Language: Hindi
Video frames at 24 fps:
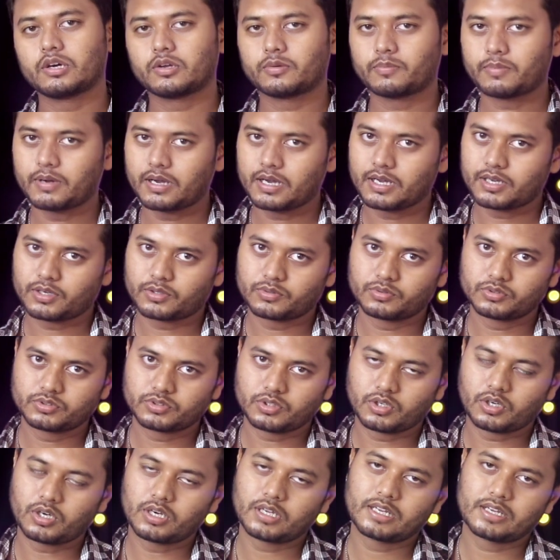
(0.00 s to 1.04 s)
और बाहर कुछ
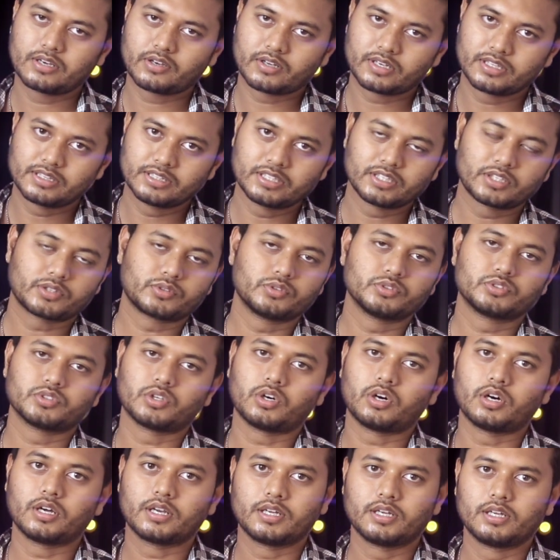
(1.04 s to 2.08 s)
और है और अंदर कुछ
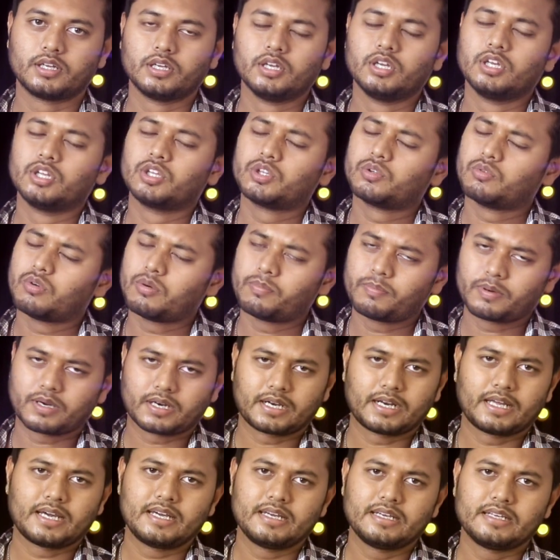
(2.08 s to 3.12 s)
और है तो वो
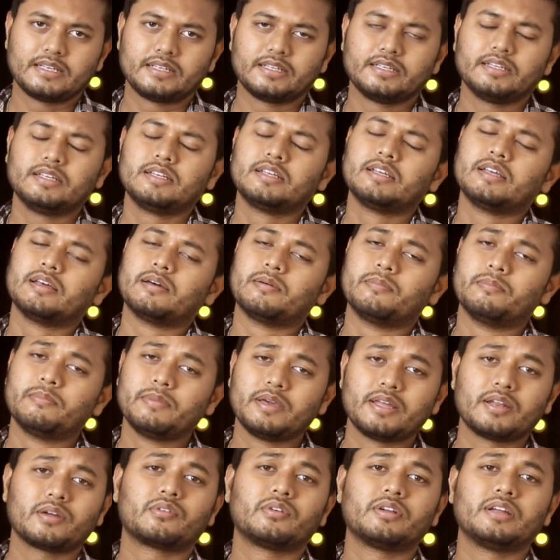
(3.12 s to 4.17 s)
पकड़ाए हैं
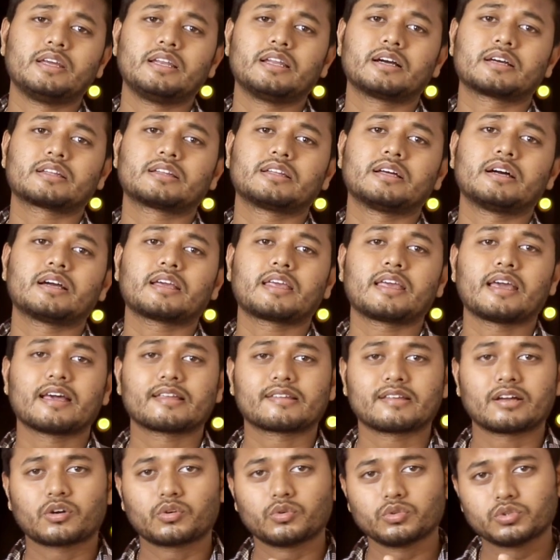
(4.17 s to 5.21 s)
मेरे को नहीं लगता कि
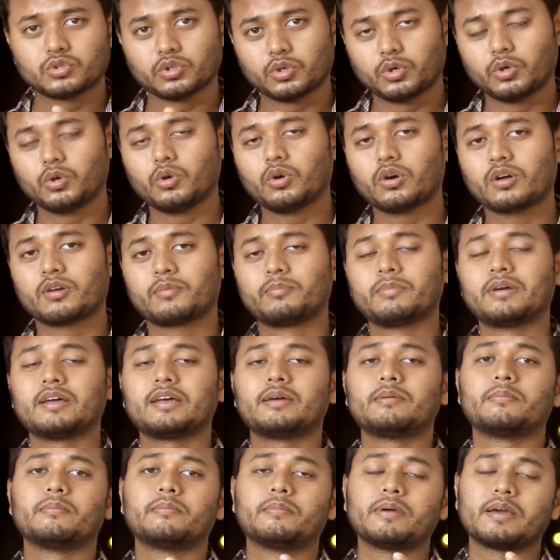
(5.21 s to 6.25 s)
ऐसा कुछ हो और मैं
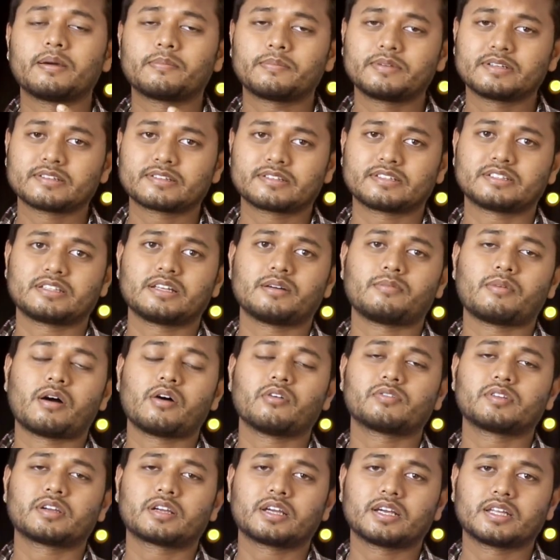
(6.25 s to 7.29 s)
मैं अपने श्रद्धा
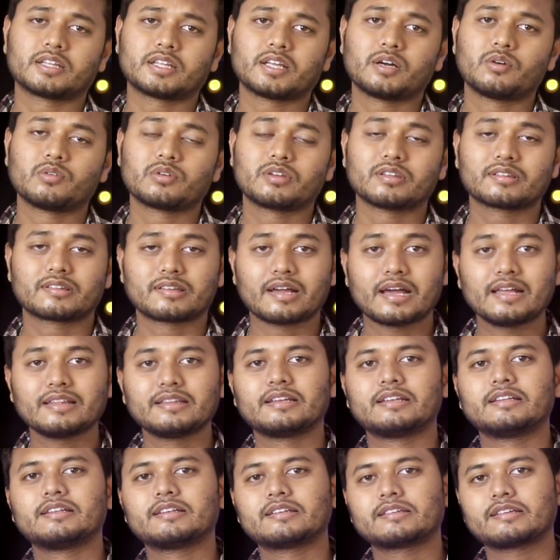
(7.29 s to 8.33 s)
भाव से कहता हूँ कि शायद
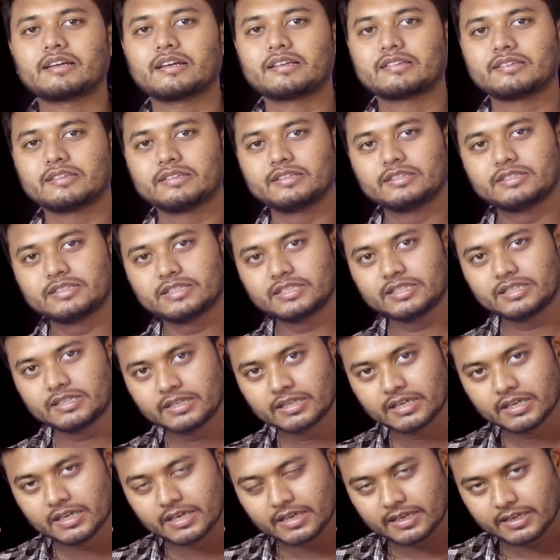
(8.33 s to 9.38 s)
धीरेन्द्र शास्त्री जी
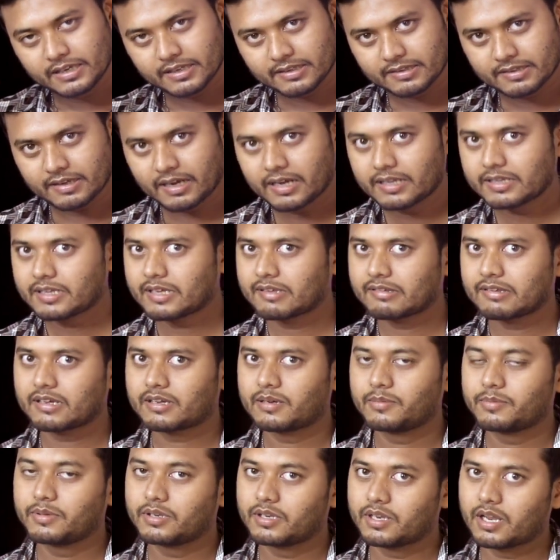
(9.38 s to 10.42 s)
के साथ ऐसा
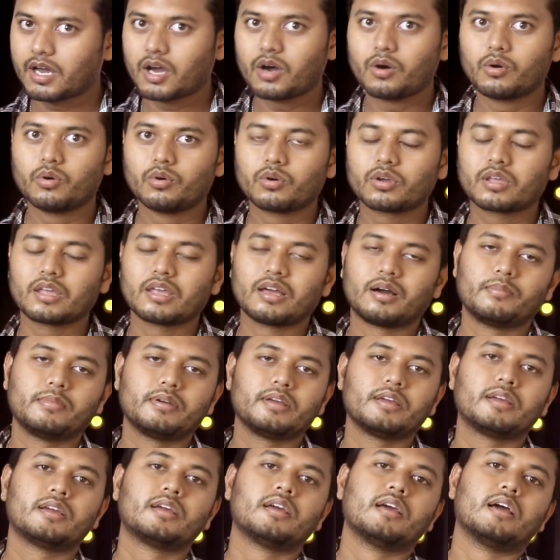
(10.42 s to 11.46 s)
कभी ना हो कि
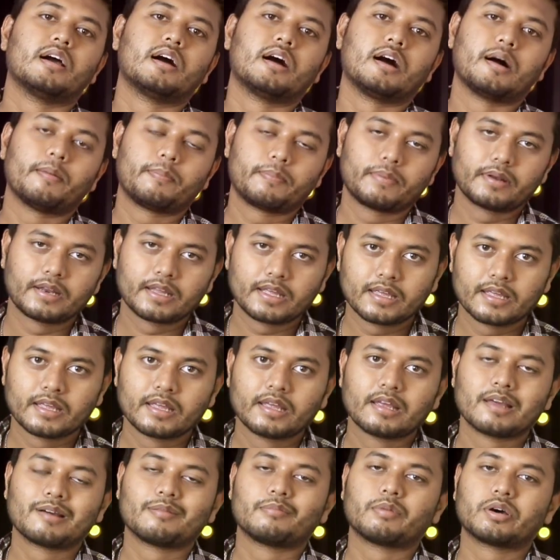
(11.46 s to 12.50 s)
हमें अपने
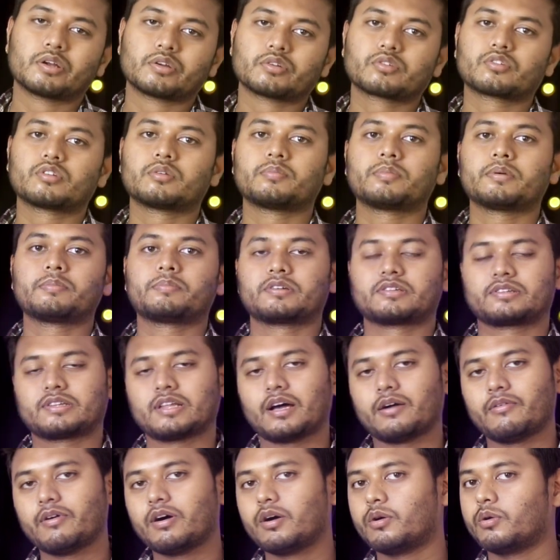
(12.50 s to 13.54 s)
भरोसे पे
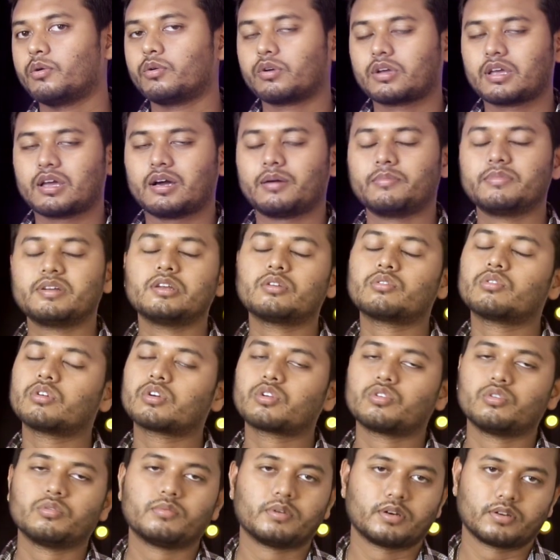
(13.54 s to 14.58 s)
पछतावा हो कि हमने इनको
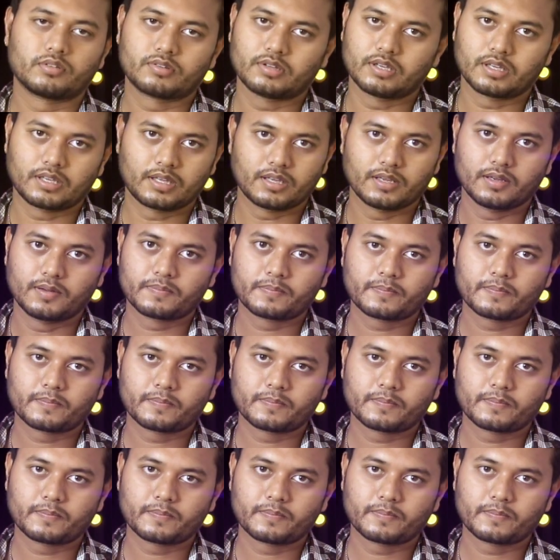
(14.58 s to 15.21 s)
क्यों भरोसा किया